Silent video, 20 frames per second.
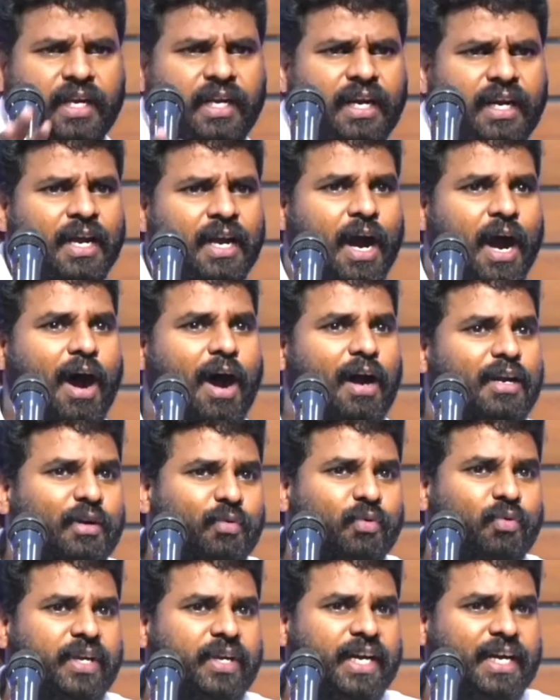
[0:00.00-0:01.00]
இல்ல
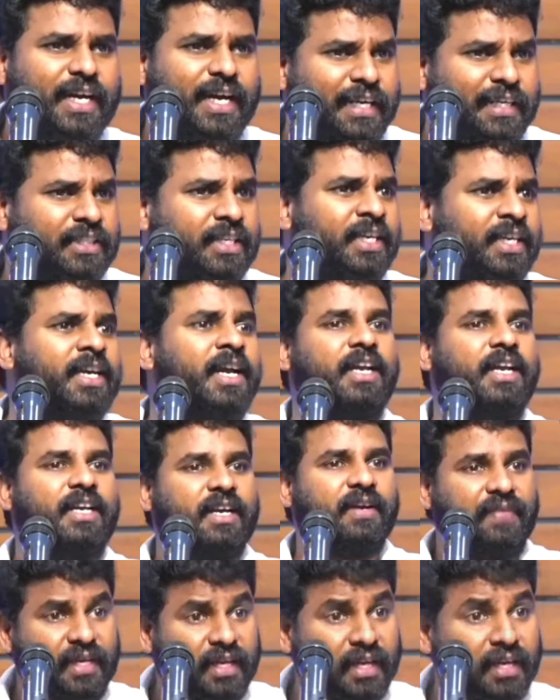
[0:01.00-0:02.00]
ஆண்டவருடைய கனெக்ஷனை நீங்க
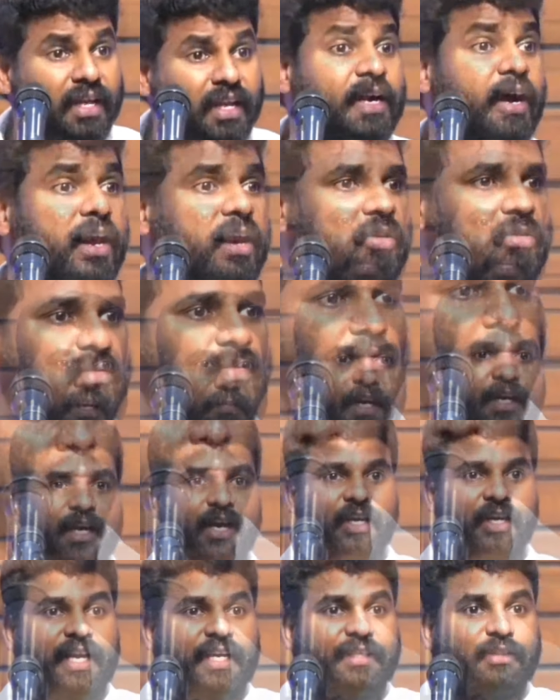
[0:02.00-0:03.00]
விட்டதான் காலிப்ப தம்பி
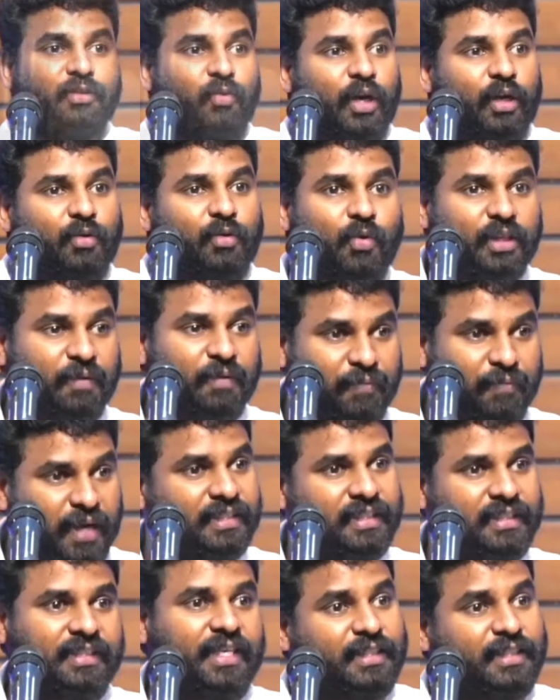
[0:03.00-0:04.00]
ஏசு உனக்கு கொடுத்த ஃப்ரெண்ட்ஸ்
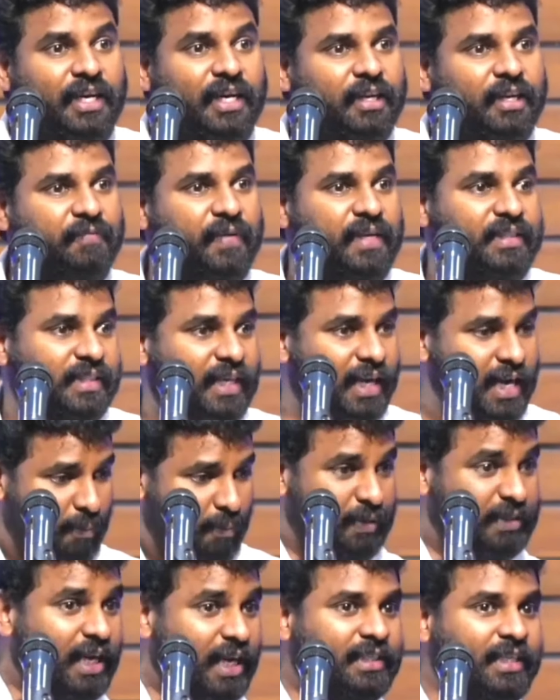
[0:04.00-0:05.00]
சர்ச்சில் இருக்கிற ஃப்ரெண்ட்ஸை
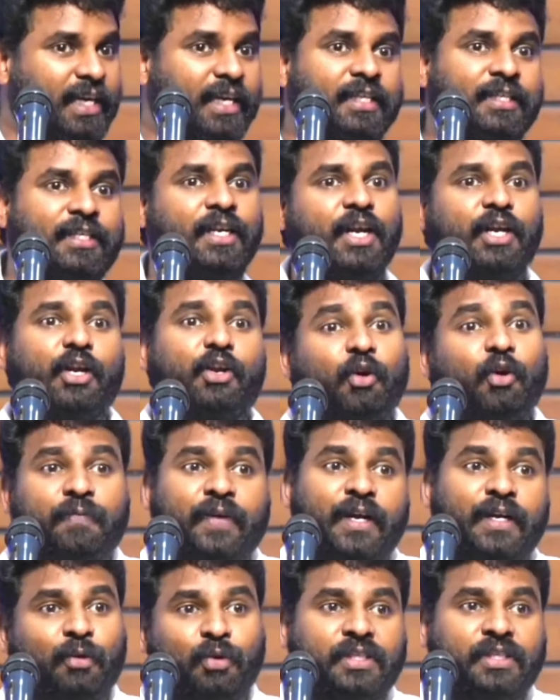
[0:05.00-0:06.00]
பிசாசி எடுத்துட்டு இன்னொரு
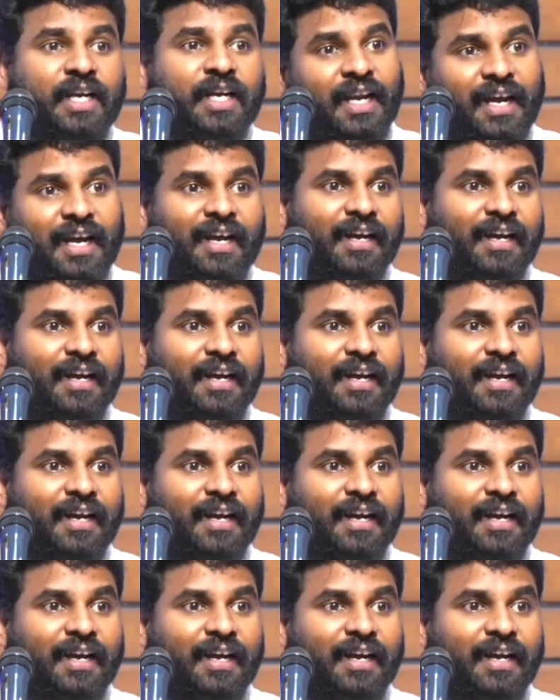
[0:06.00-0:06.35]
ஃப்ரெண்டை கொடுத்தா